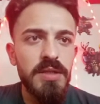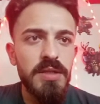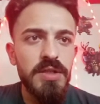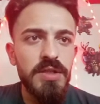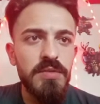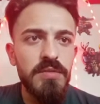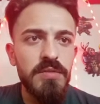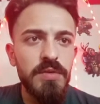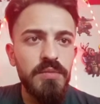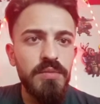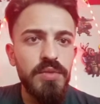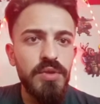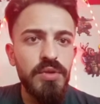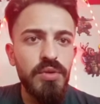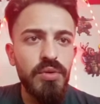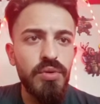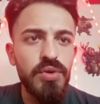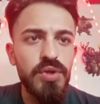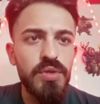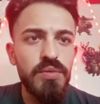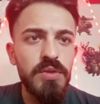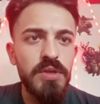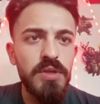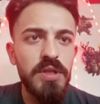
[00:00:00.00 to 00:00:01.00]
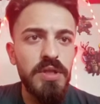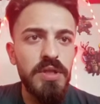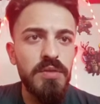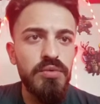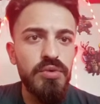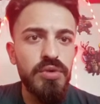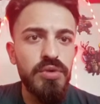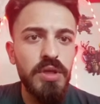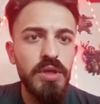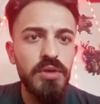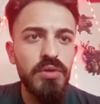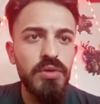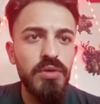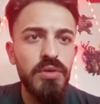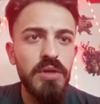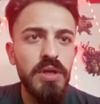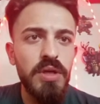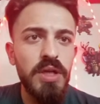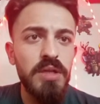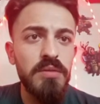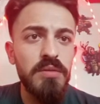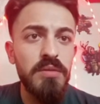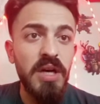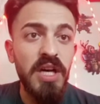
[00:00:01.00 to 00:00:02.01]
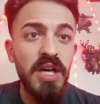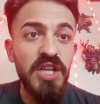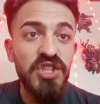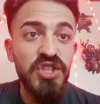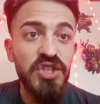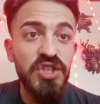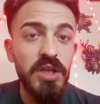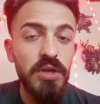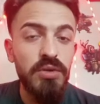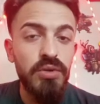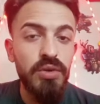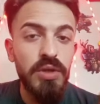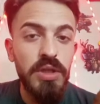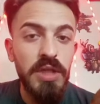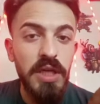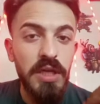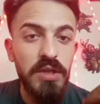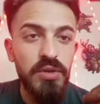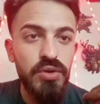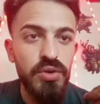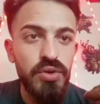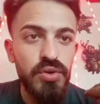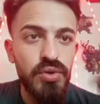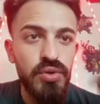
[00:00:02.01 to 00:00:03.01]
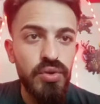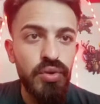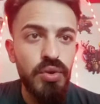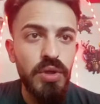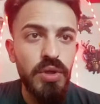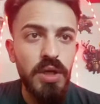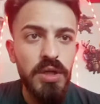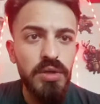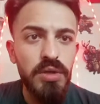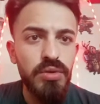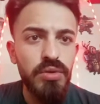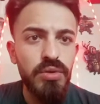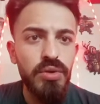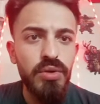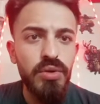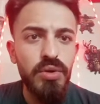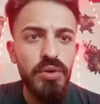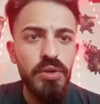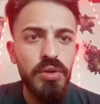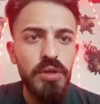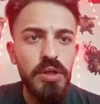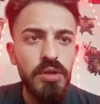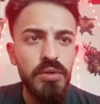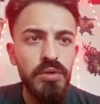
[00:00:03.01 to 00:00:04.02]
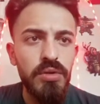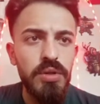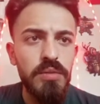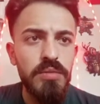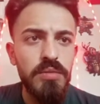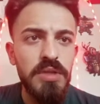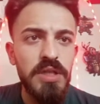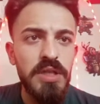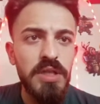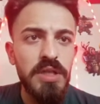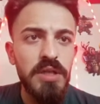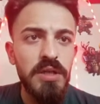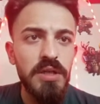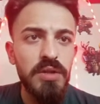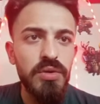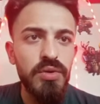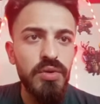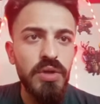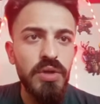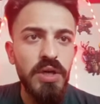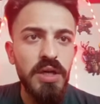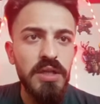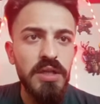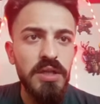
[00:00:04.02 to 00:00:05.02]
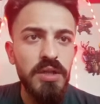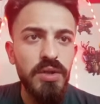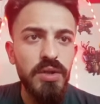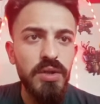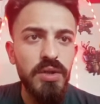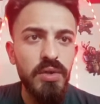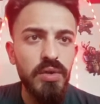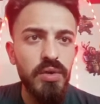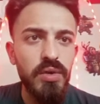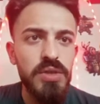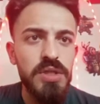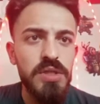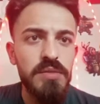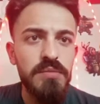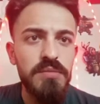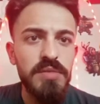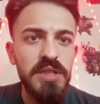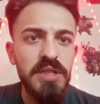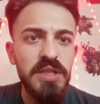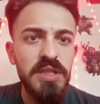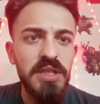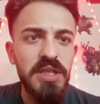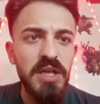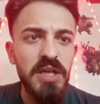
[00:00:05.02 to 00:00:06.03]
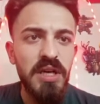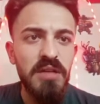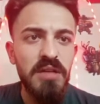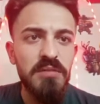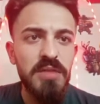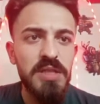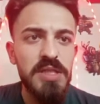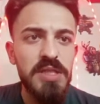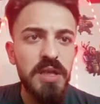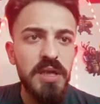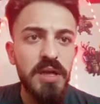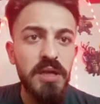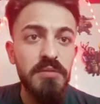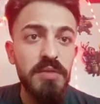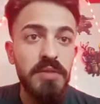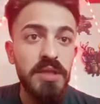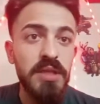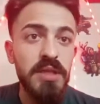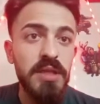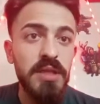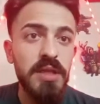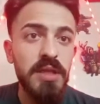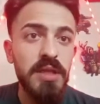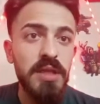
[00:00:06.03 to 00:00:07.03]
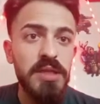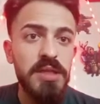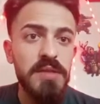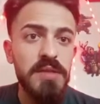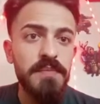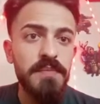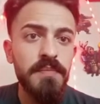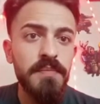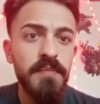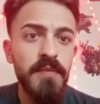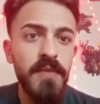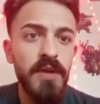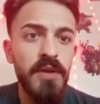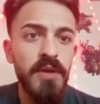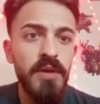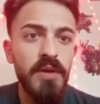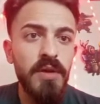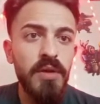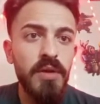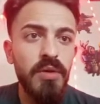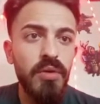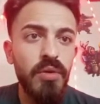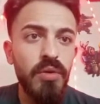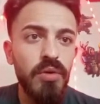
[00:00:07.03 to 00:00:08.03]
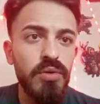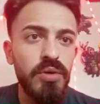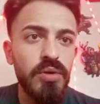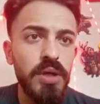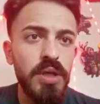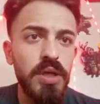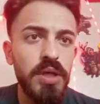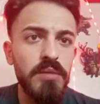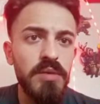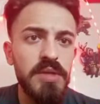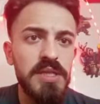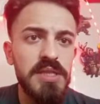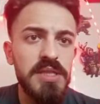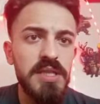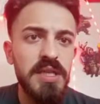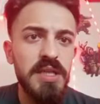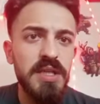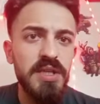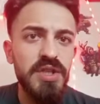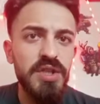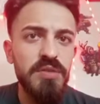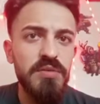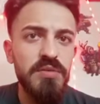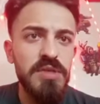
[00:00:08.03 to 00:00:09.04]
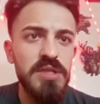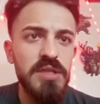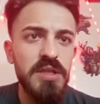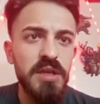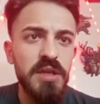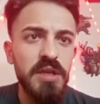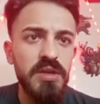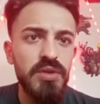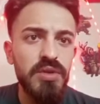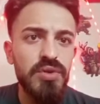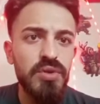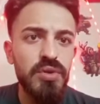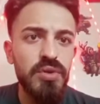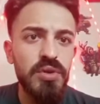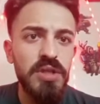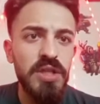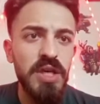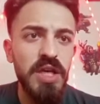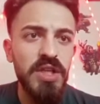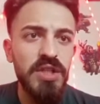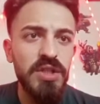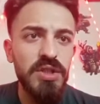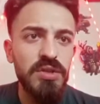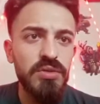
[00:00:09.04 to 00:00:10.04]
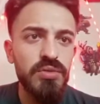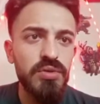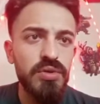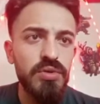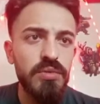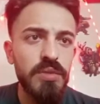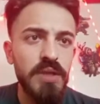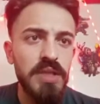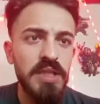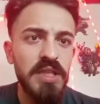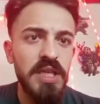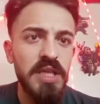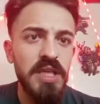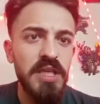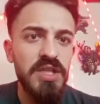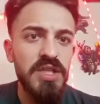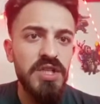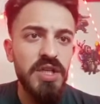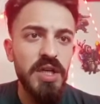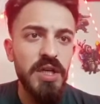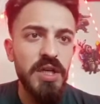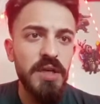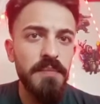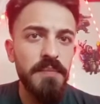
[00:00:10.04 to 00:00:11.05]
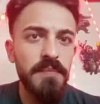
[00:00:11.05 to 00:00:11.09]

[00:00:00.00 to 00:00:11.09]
Şimdi bir okçu birliği buradan gönderdim. Aşağı yuk yani yukarı doğru gönderiyorum ki yukarıdaki o zımbırtıyı alması almaları lazım. Onu alamazsak işimiz daha da çok yaş duruma gelecek.